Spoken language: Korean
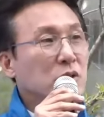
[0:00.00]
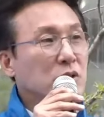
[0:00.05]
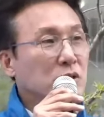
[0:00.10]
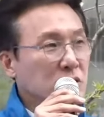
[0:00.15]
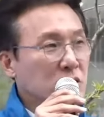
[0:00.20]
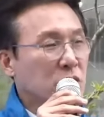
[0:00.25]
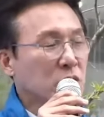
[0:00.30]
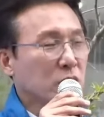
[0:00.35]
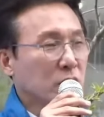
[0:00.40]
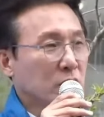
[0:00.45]

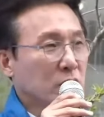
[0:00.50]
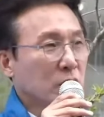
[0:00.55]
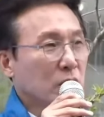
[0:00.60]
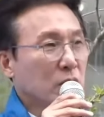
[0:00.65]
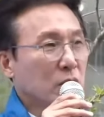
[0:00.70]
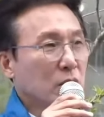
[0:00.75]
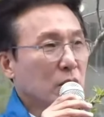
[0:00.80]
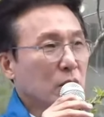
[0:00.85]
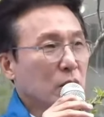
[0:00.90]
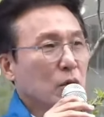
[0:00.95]
뜻을
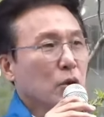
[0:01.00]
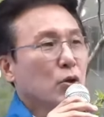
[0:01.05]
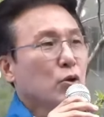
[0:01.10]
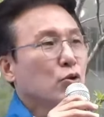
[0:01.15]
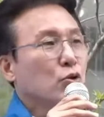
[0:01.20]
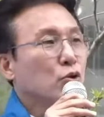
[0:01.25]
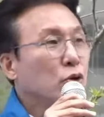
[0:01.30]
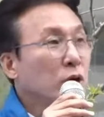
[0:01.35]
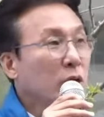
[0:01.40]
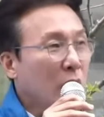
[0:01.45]

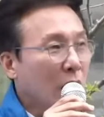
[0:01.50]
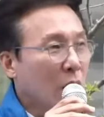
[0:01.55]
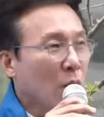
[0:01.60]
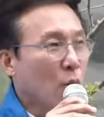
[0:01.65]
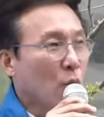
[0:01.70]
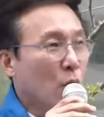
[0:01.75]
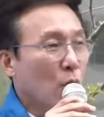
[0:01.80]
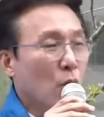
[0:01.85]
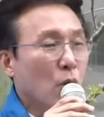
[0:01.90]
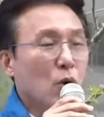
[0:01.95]

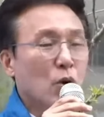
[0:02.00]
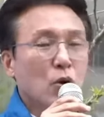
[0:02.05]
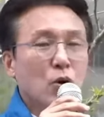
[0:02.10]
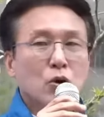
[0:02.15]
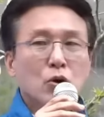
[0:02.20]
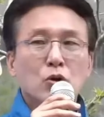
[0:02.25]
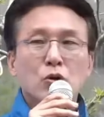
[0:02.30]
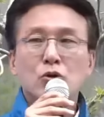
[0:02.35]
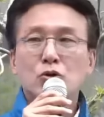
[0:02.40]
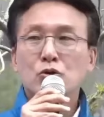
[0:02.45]
귀하고
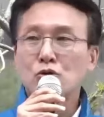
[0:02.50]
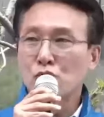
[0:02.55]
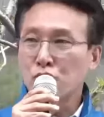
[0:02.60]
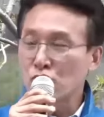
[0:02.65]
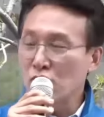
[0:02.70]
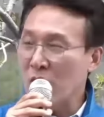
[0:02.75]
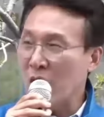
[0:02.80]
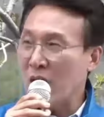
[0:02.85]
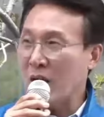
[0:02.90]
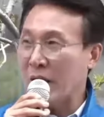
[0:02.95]

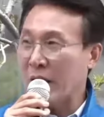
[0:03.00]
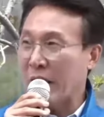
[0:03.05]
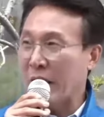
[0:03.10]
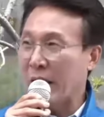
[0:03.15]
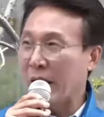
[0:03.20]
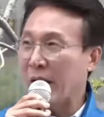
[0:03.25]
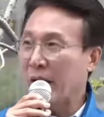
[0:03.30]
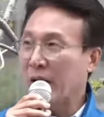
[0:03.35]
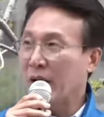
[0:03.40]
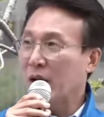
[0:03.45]

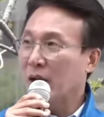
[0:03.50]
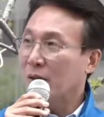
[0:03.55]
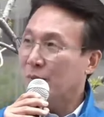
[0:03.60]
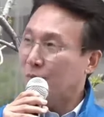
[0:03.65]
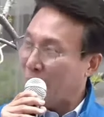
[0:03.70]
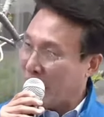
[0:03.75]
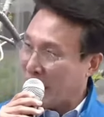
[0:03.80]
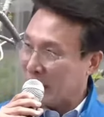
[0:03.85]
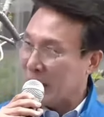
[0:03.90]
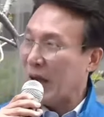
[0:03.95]
중하게
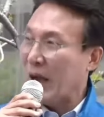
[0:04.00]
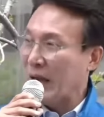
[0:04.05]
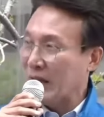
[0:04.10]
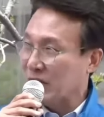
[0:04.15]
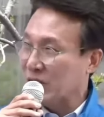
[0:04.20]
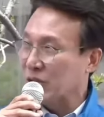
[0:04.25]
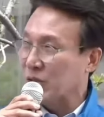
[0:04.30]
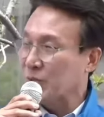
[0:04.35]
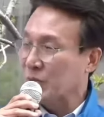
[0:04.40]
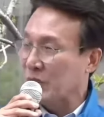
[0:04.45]
받아
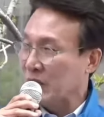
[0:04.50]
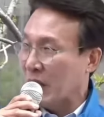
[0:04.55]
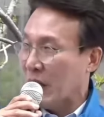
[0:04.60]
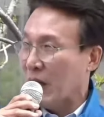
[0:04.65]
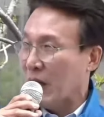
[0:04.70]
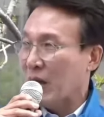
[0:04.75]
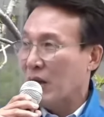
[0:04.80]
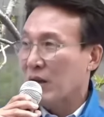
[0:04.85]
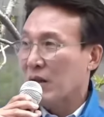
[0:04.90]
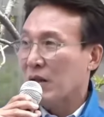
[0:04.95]

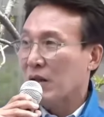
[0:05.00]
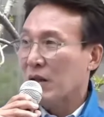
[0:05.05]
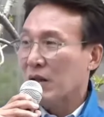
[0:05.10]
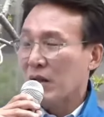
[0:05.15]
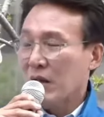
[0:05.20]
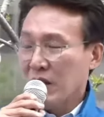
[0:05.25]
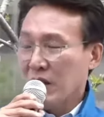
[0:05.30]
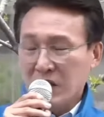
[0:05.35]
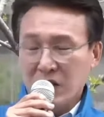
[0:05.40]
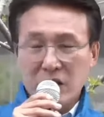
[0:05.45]
앉습니다.
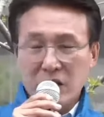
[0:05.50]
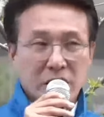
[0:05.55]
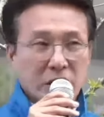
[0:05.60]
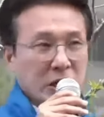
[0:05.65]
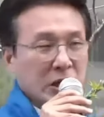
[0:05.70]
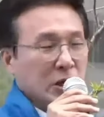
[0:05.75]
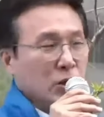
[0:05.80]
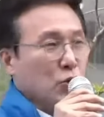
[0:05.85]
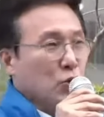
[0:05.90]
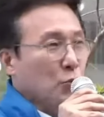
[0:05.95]

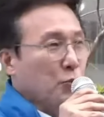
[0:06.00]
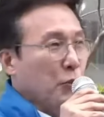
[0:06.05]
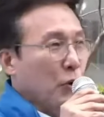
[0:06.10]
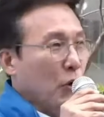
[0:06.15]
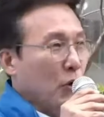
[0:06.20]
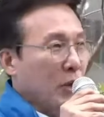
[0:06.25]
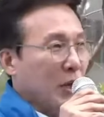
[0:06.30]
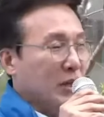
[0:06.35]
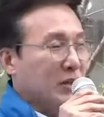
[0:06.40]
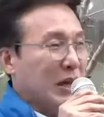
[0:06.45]
이
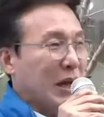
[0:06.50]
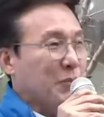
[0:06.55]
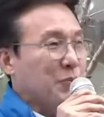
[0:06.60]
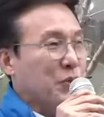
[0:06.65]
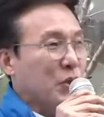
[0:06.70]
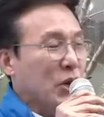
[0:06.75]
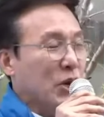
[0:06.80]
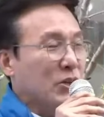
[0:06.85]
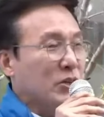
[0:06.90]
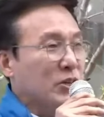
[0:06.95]
투표율에
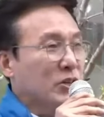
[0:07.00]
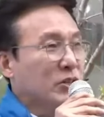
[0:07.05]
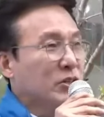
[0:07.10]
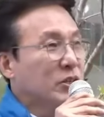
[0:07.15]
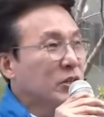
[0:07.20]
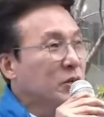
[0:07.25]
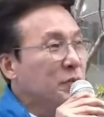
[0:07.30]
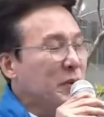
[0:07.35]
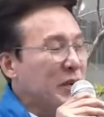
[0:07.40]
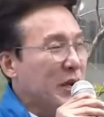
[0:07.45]
담겨 있는
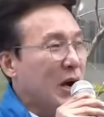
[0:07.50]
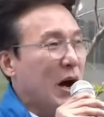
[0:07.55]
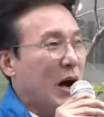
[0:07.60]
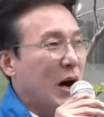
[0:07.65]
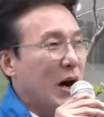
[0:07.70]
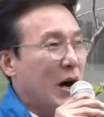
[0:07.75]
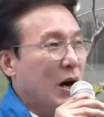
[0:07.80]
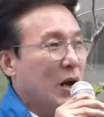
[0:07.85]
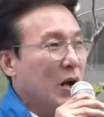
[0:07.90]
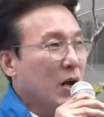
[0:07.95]

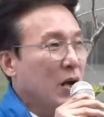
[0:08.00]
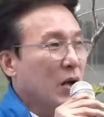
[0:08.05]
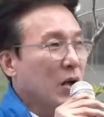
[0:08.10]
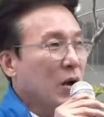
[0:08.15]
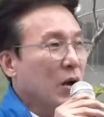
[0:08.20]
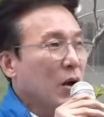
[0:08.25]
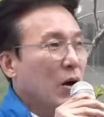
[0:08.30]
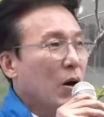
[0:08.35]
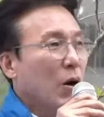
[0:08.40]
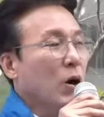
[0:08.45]
의미가
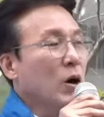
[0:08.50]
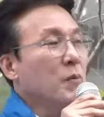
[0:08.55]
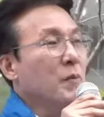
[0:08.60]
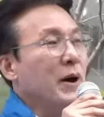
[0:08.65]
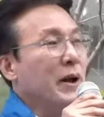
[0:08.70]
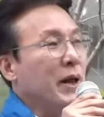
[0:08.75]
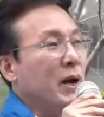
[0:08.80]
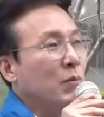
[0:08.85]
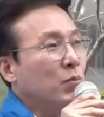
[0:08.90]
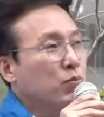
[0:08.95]

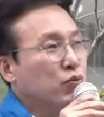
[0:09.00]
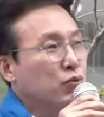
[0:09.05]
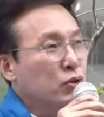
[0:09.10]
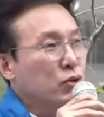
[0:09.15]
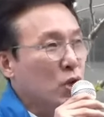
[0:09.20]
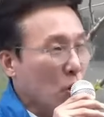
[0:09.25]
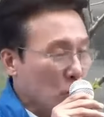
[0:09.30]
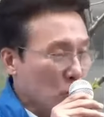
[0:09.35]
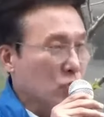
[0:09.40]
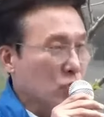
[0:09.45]
얼마나
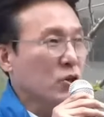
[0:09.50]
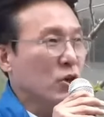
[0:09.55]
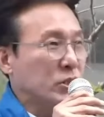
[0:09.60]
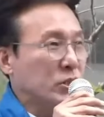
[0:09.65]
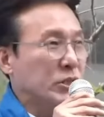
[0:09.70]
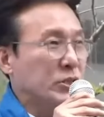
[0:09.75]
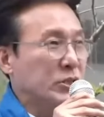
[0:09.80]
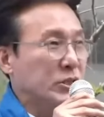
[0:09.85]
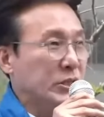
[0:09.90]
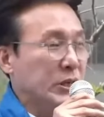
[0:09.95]
무서운
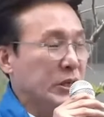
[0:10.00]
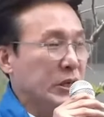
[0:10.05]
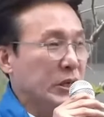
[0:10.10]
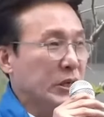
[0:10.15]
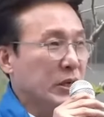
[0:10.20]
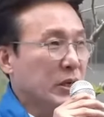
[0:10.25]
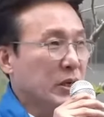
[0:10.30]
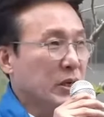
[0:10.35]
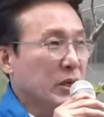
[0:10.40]
것인지